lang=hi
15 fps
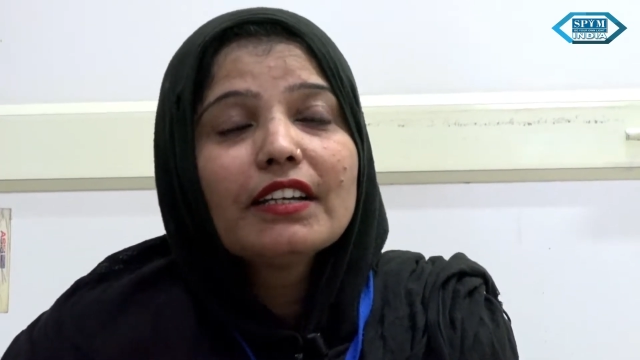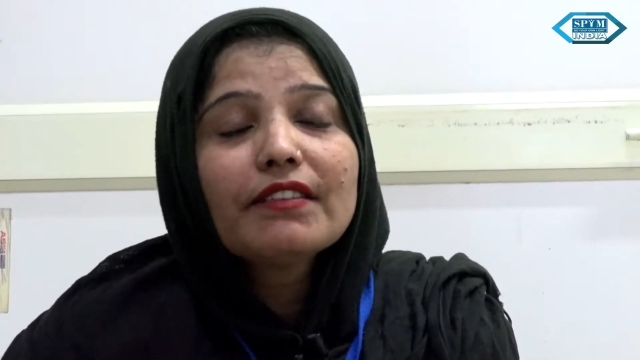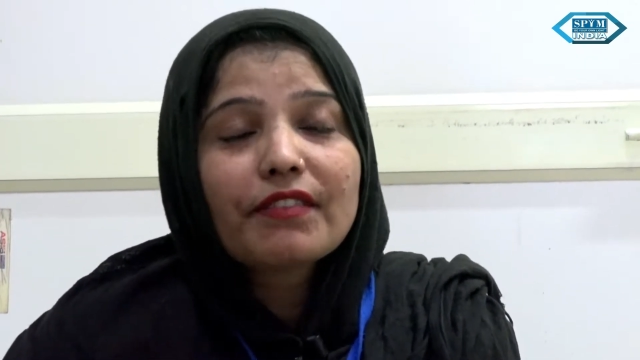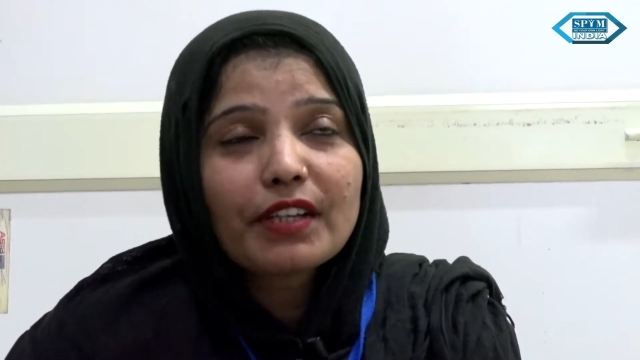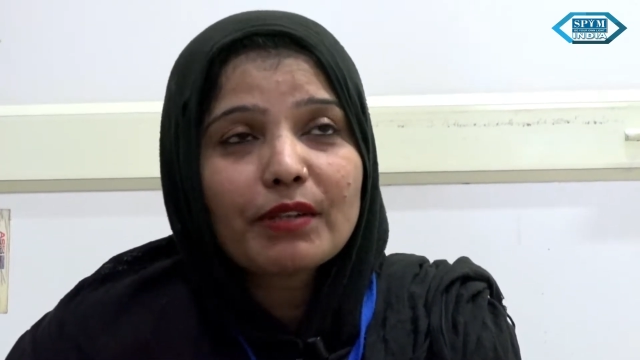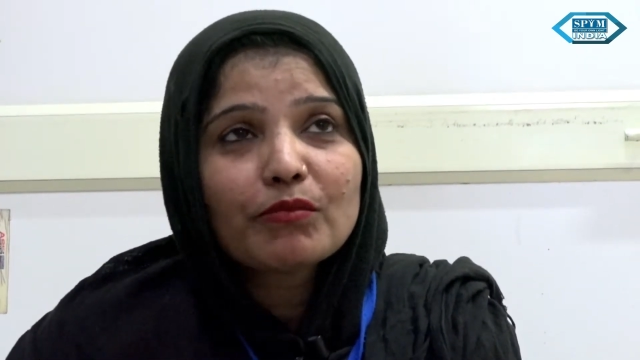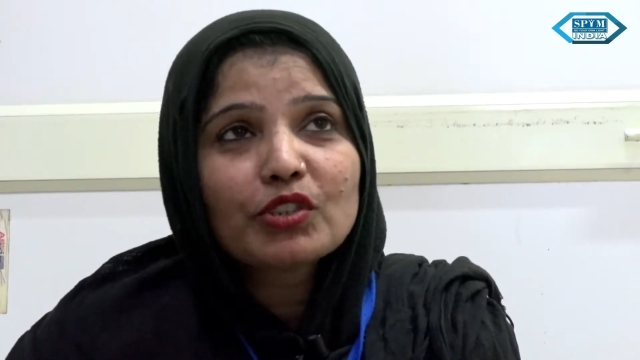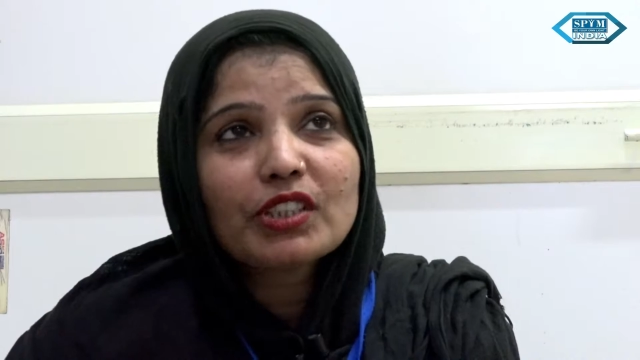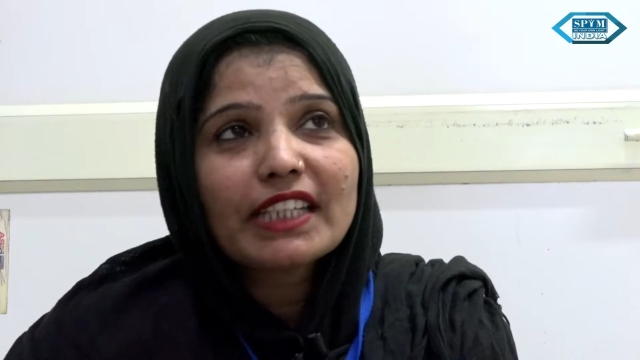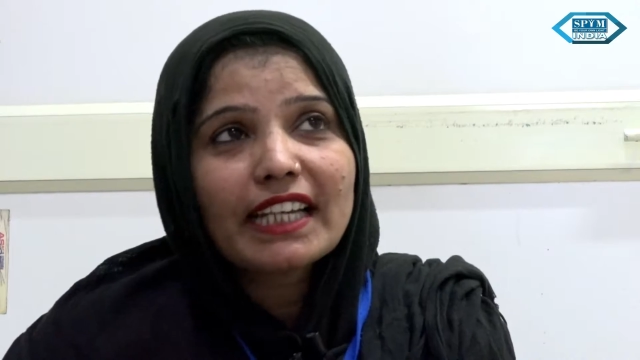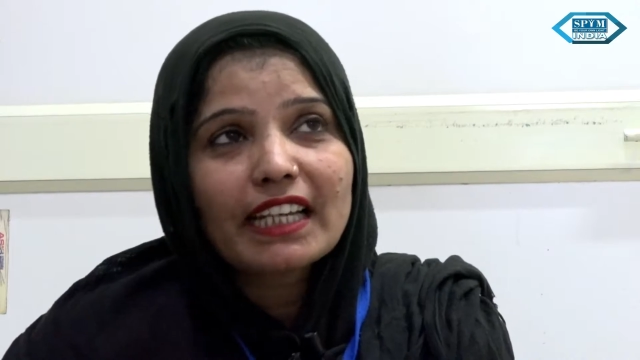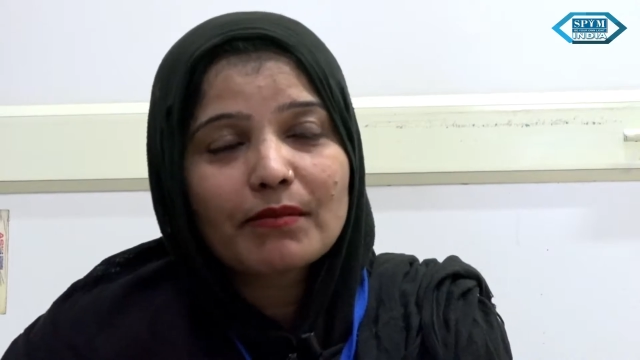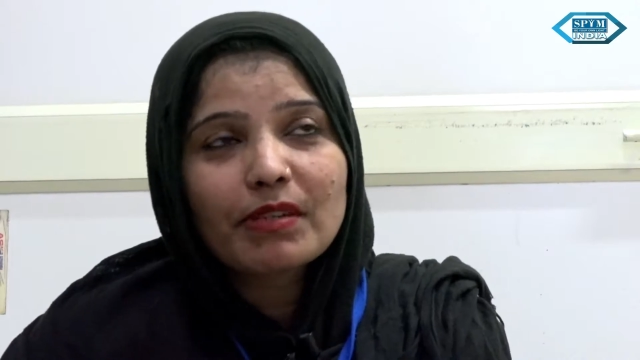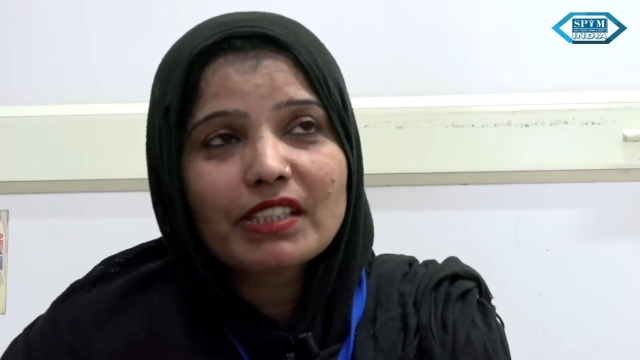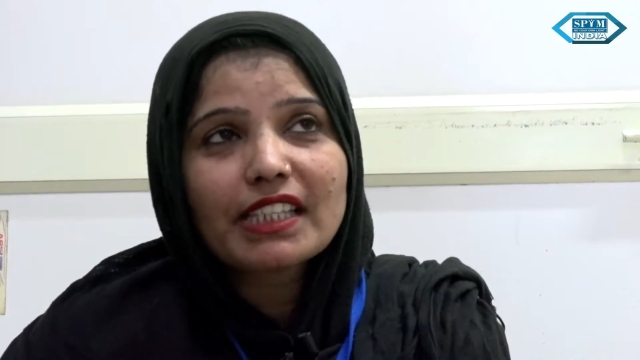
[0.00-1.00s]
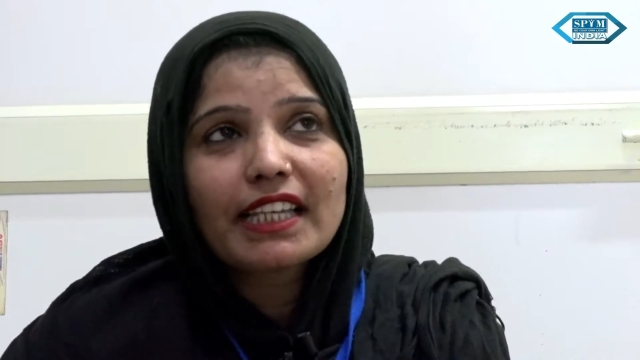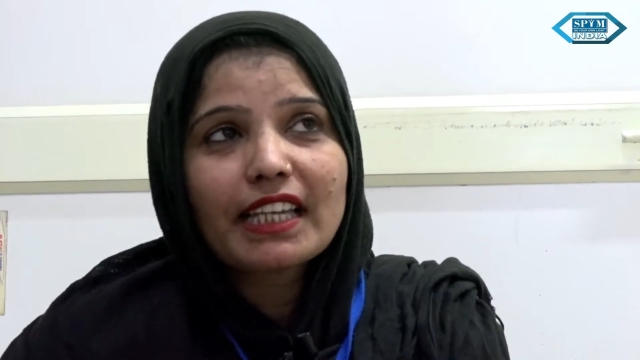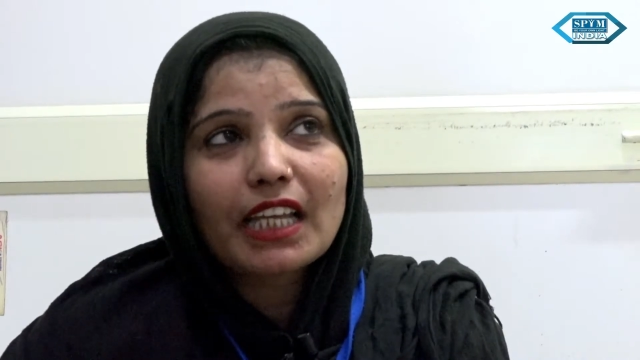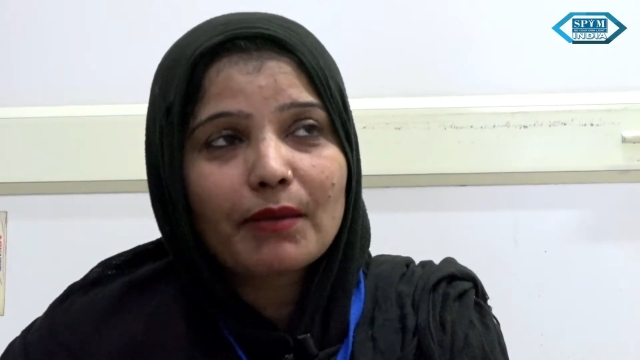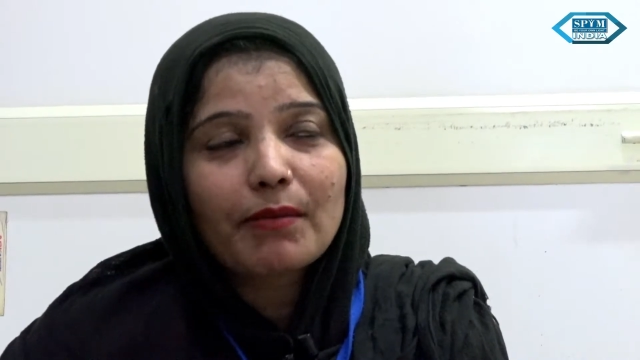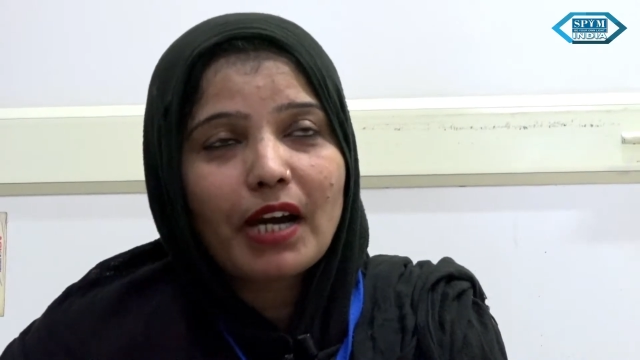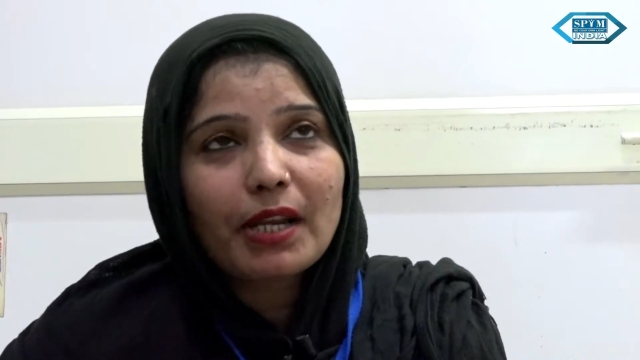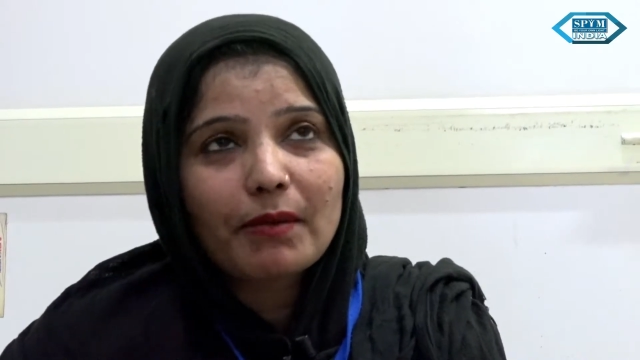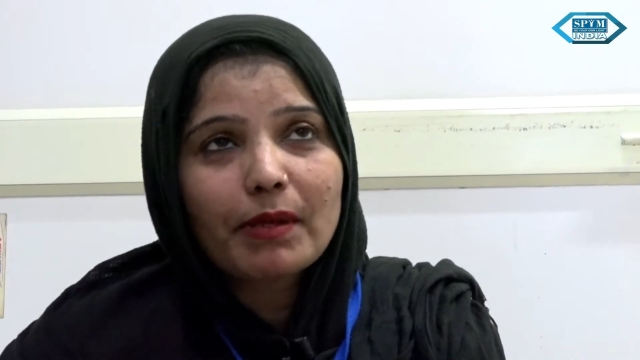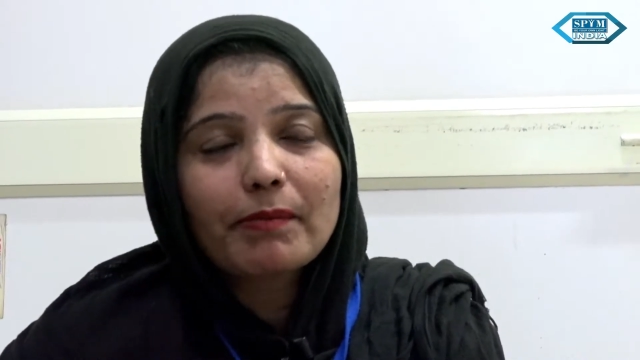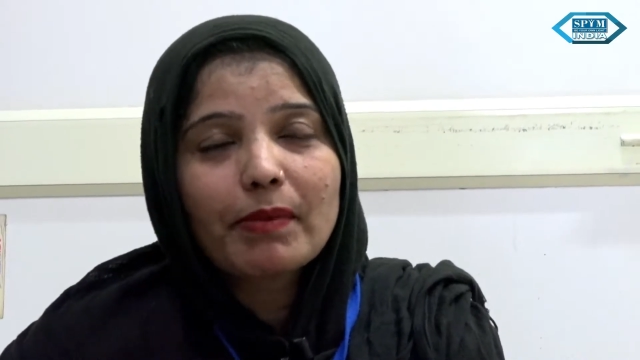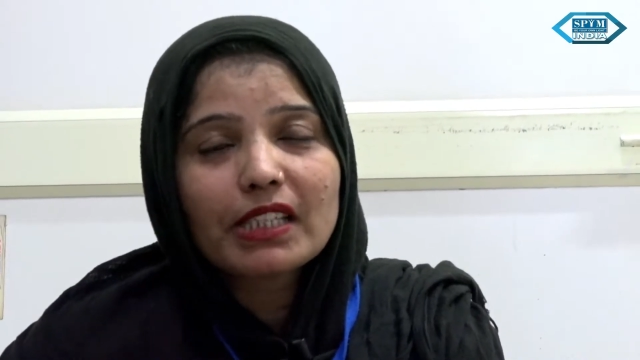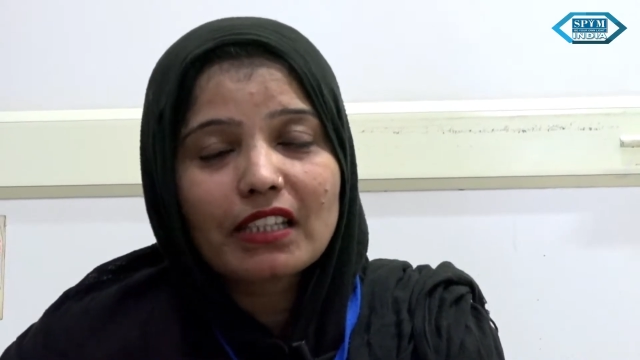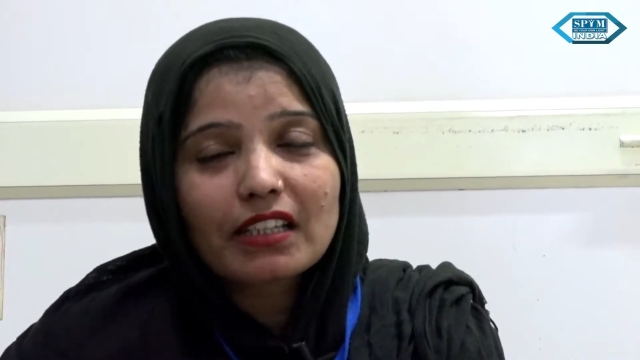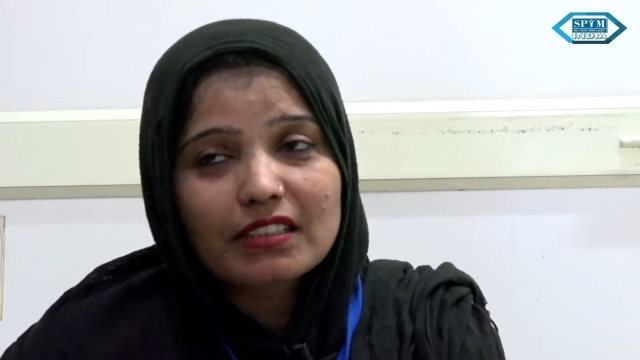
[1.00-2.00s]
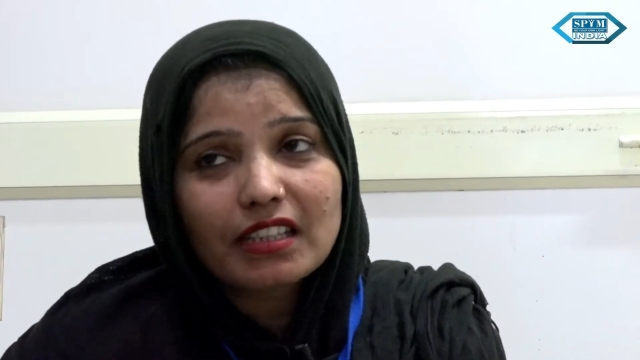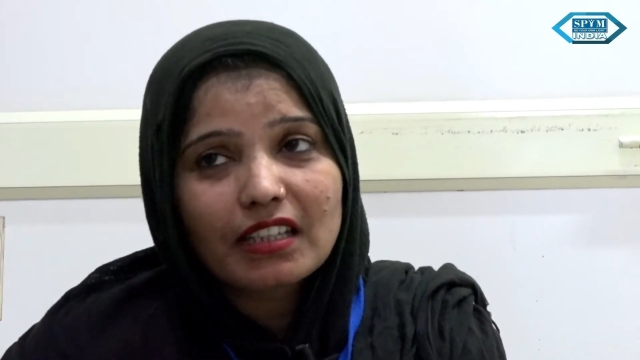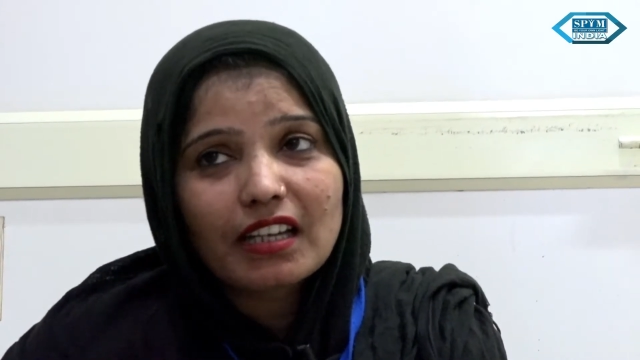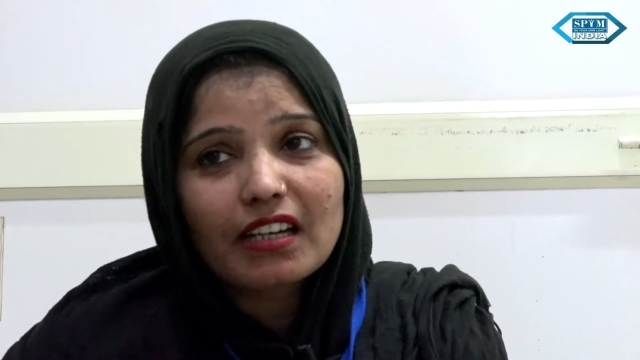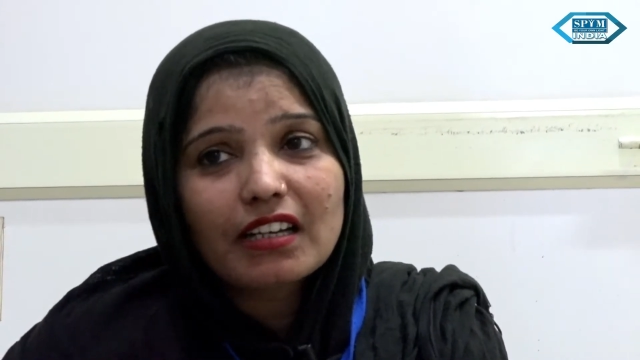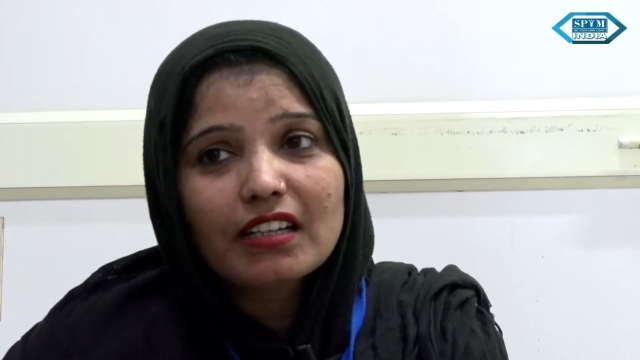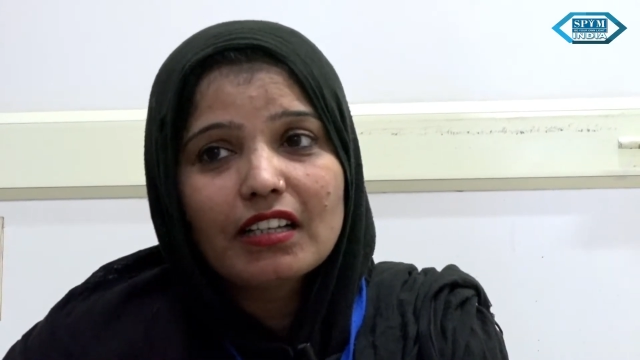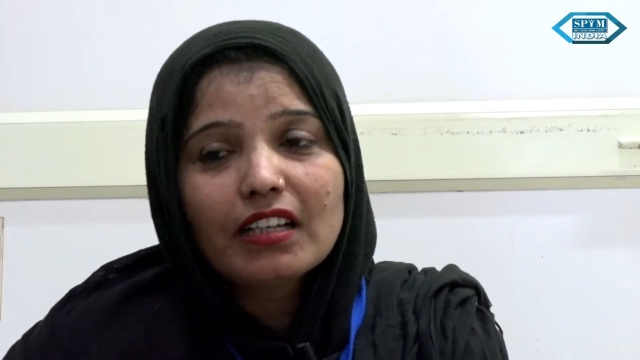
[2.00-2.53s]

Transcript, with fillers: फिर मुझे रैन बसेरे के बारे में पता चला